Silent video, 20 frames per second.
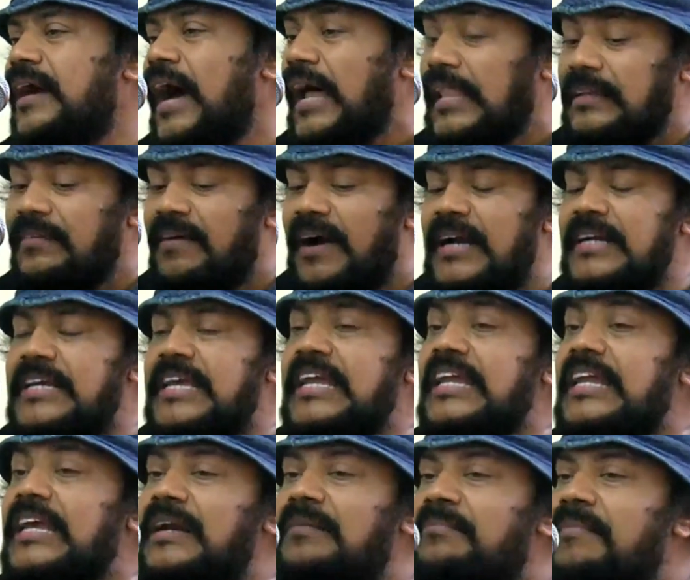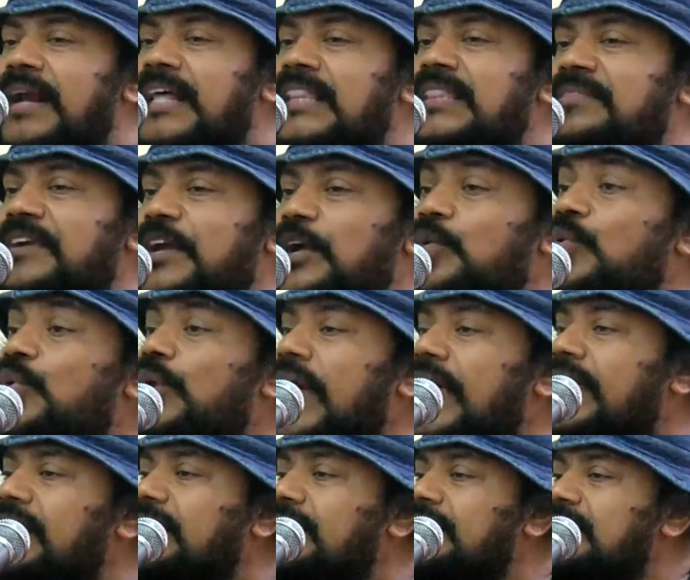அந்த வாழ்க்கையை நீங்கள்
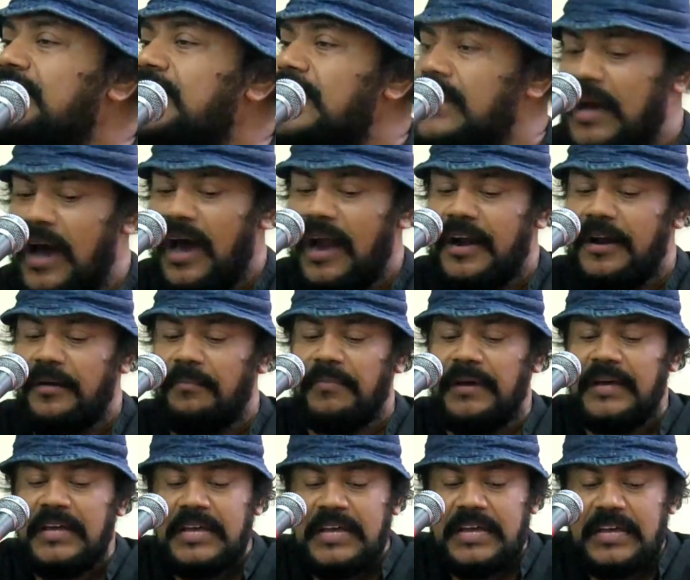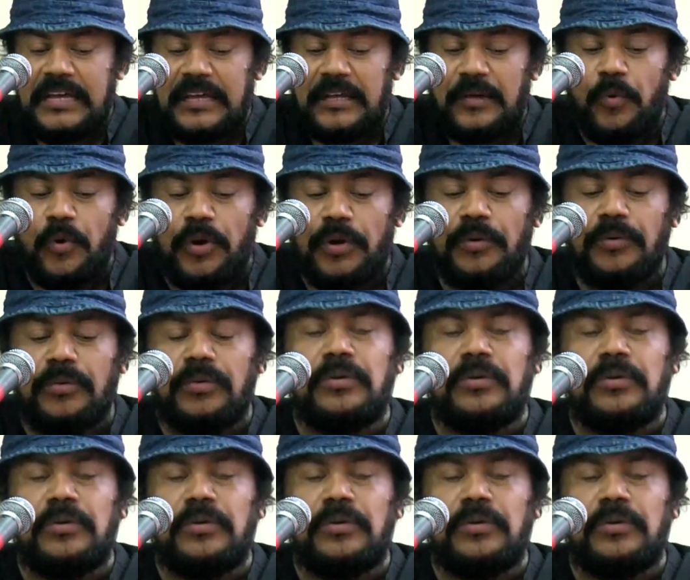மறந்துவிடக்கூடாது காரணம் ஒரு